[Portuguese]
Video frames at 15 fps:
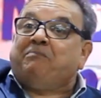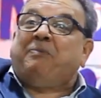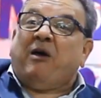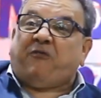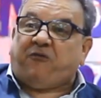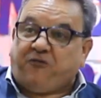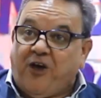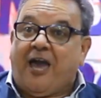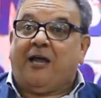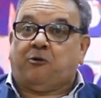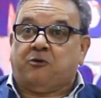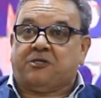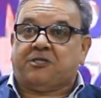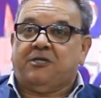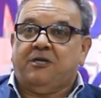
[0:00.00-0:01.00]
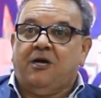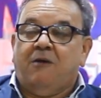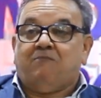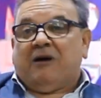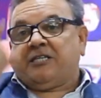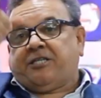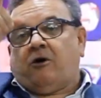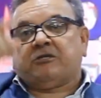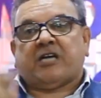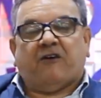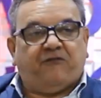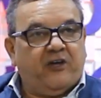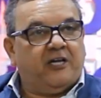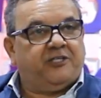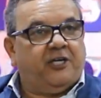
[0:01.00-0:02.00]
e perfeitos, mas Deus
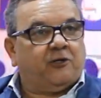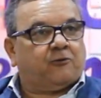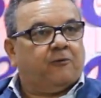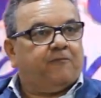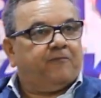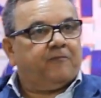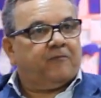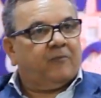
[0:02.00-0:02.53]
havia dito: